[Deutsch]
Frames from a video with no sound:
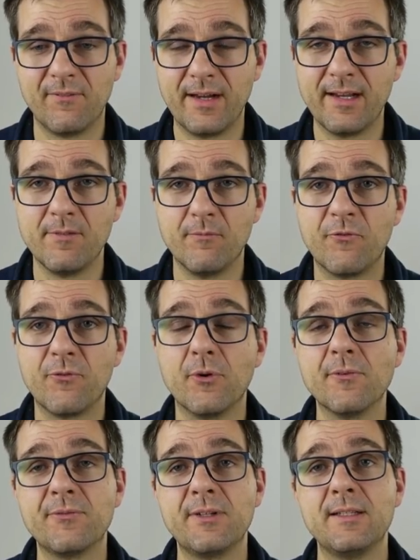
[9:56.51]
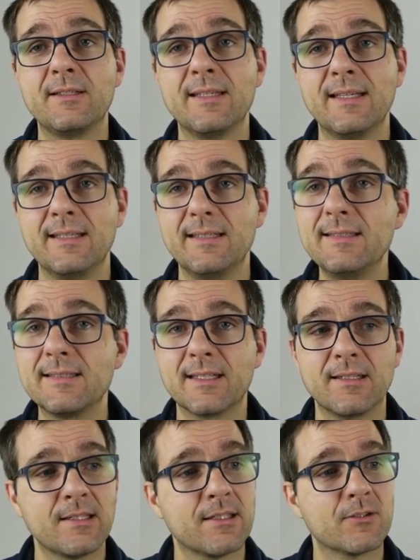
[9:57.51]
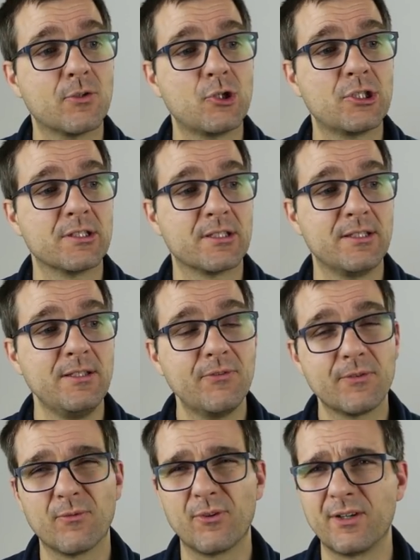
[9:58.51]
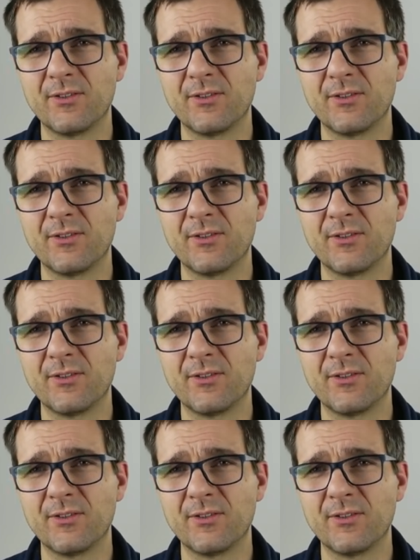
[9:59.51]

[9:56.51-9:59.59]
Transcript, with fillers: war im Vorfeld, ist gar nicht nach Deutschland geliefert worden.